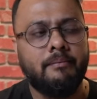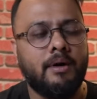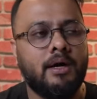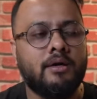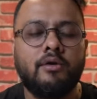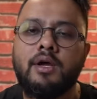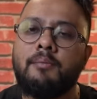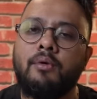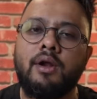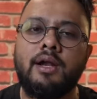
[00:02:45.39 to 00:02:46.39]
বাট অনেকে
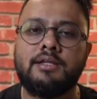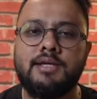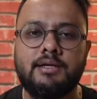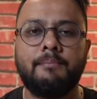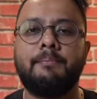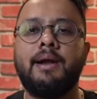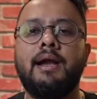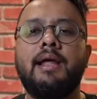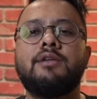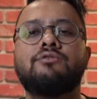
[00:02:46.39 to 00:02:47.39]
বলে না যে একটা
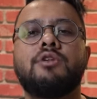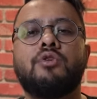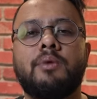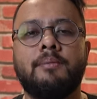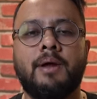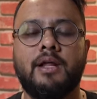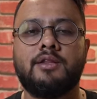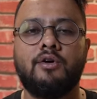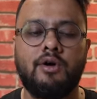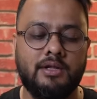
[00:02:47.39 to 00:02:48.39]
বিল্ডিং যদি তোমার
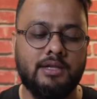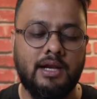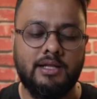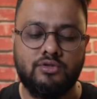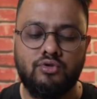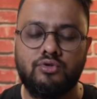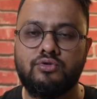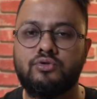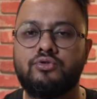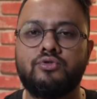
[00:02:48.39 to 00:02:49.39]
বানাতে হয় তাহলে এই ছোটো
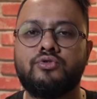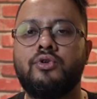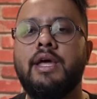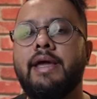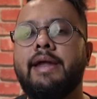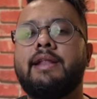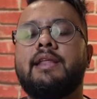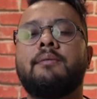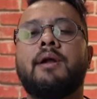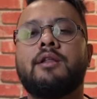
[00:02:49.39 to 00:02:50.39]
ছোটো ছোটো ছোটো ইট
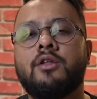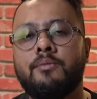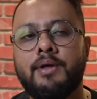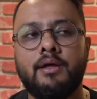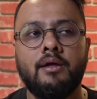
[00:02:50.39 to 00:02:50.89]
দিয়ে বানাতে হবে